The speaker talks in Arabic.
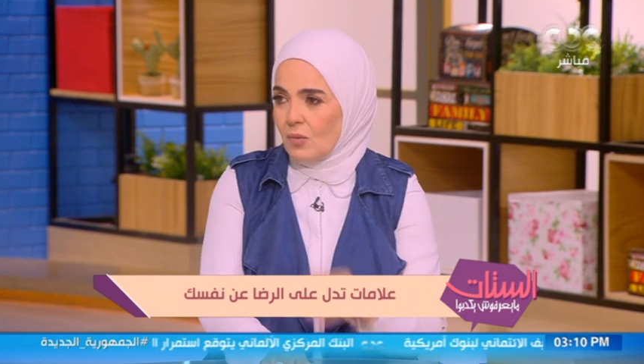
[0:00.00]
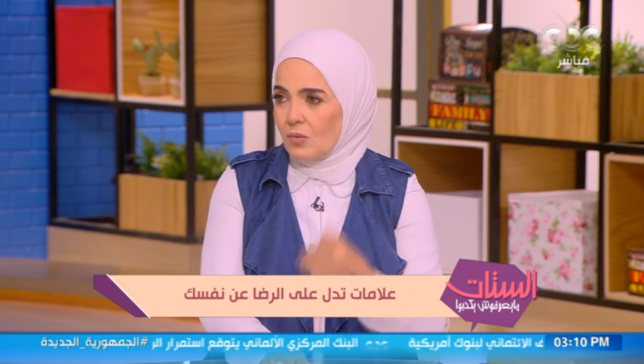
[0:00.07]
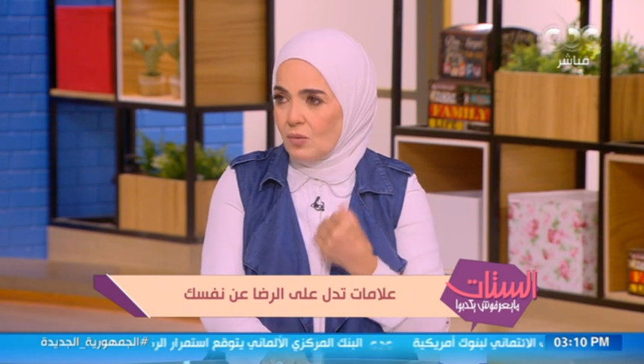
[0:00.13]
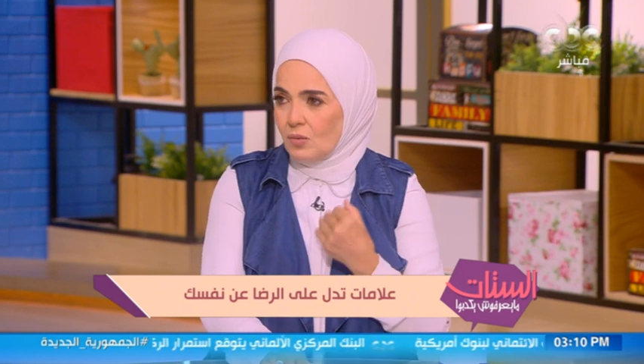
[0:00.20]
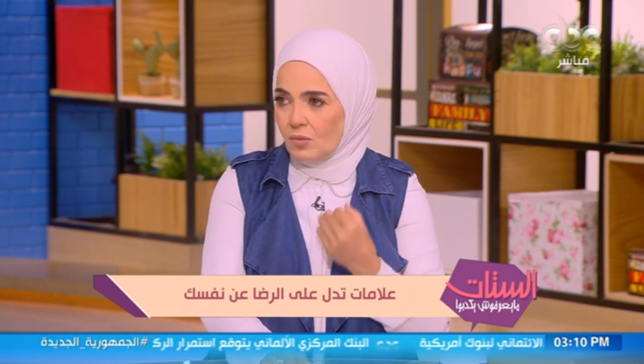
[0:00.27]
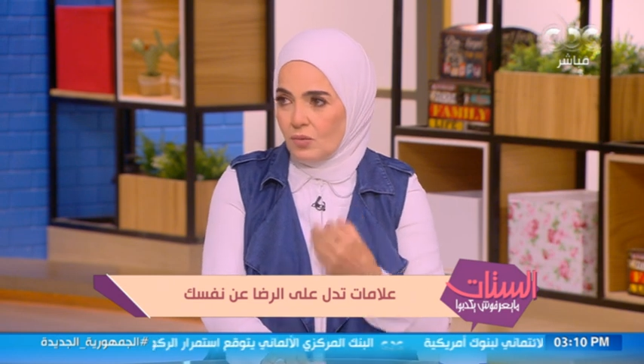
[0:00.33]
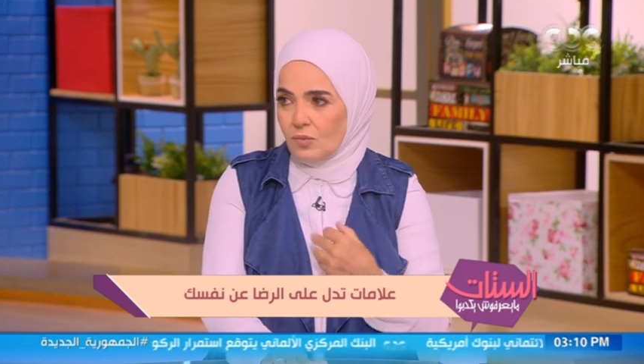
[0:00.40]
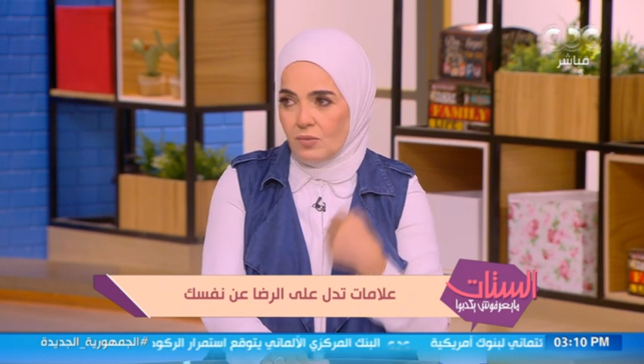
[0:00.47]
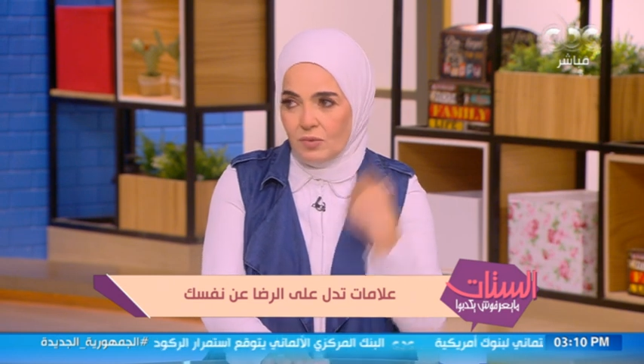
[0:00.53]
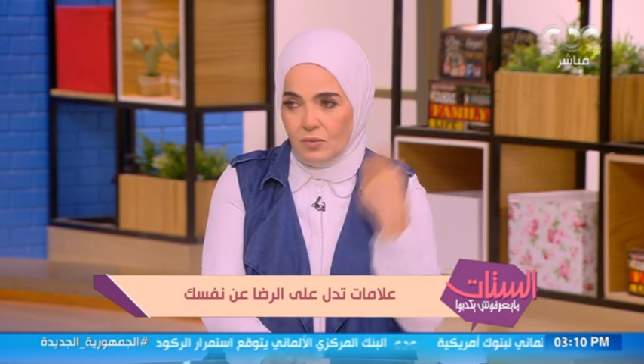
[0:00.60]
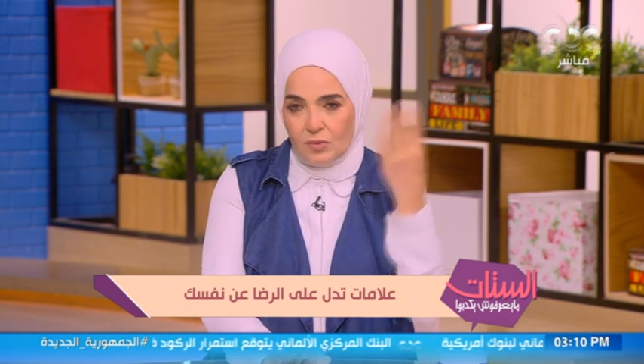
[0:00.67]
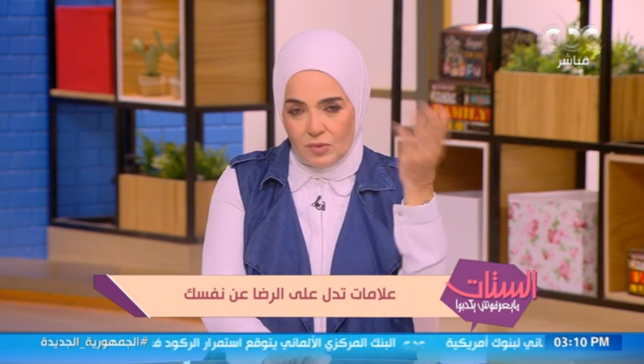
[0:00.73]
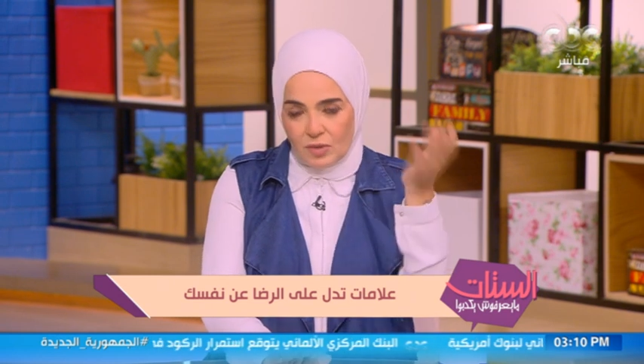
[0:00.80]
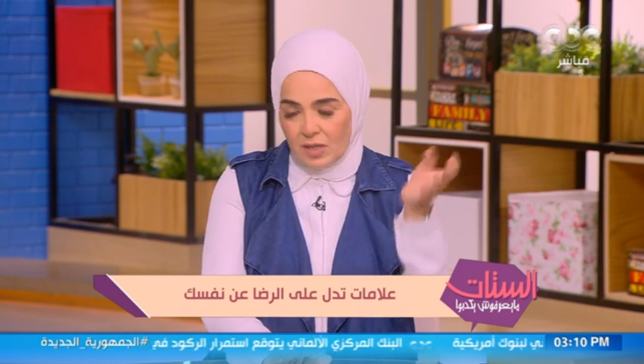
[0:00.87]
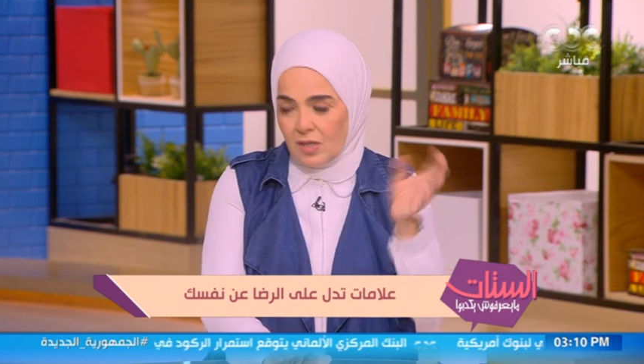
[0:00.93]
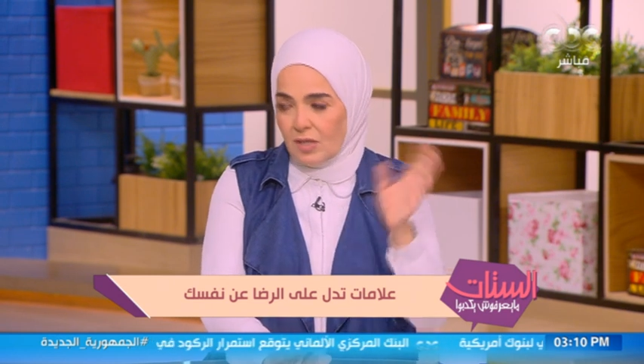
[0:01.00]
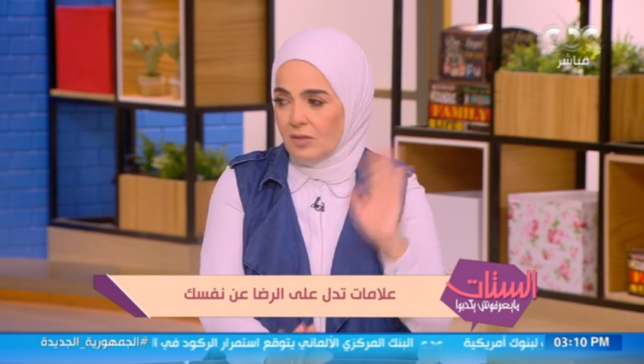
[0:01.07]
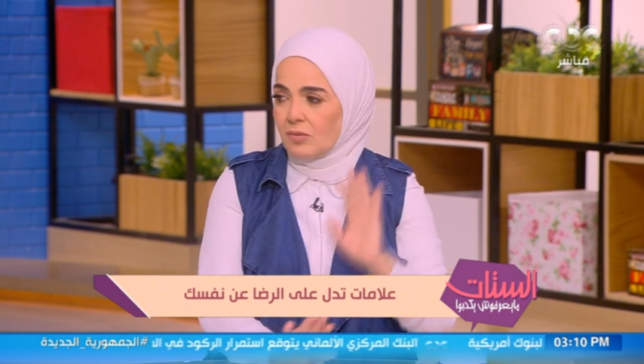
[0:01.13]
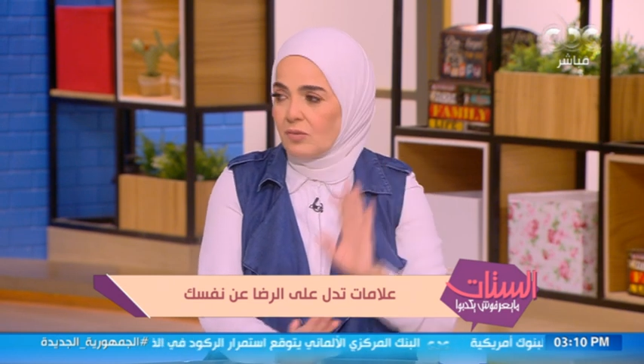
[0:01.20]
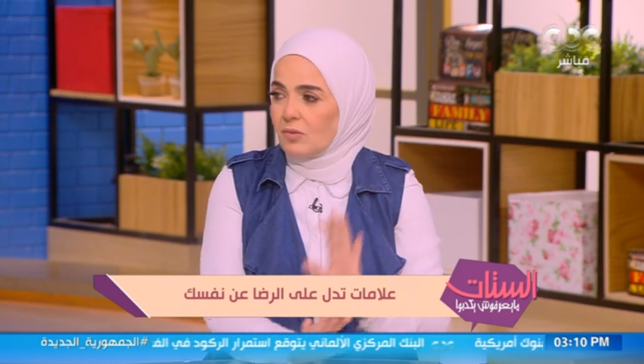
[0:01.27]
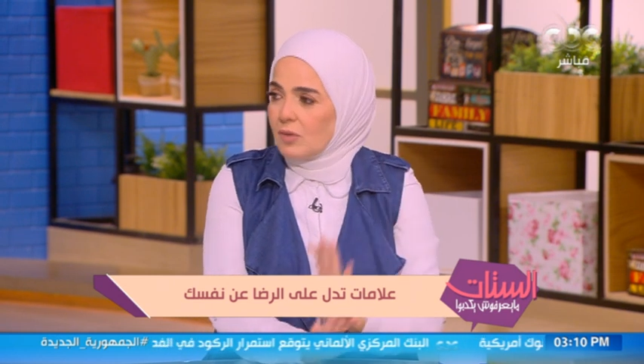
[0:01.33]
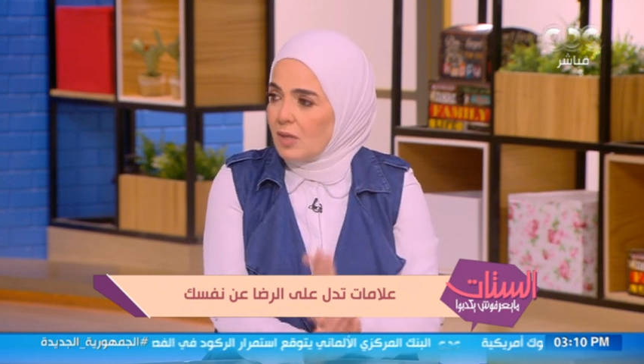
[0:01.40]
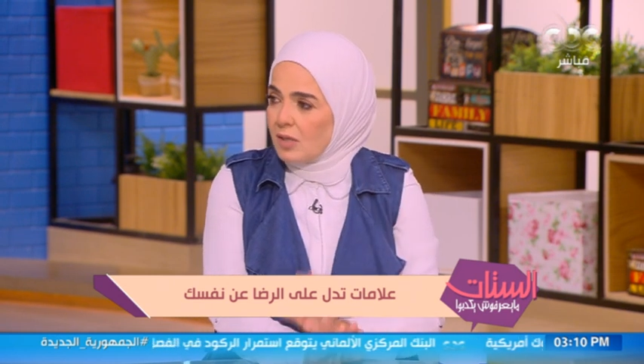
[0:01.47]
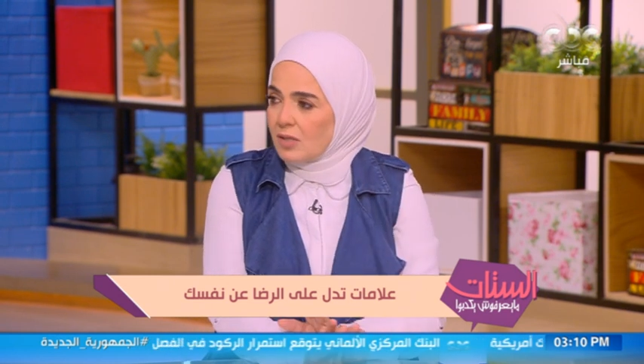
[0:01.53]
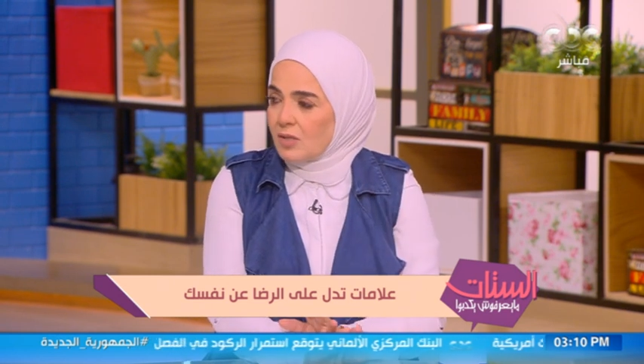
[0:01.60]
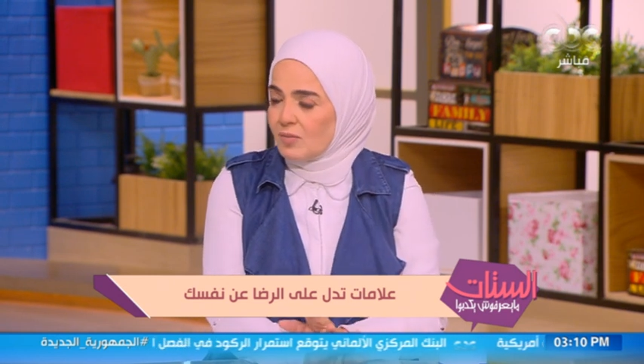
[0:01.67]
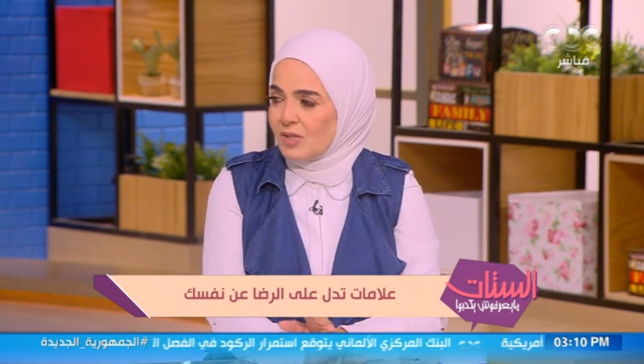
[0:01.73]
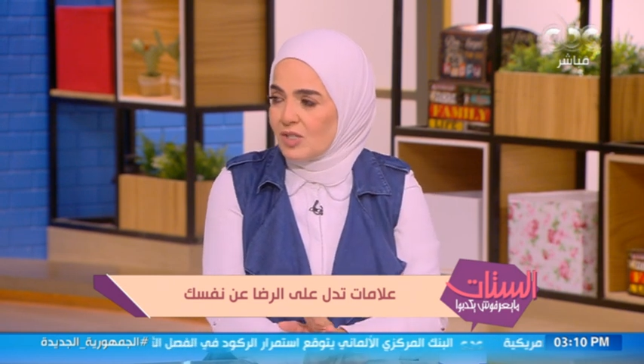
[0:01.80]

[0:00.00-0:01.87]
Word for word: وخرجت وخلاص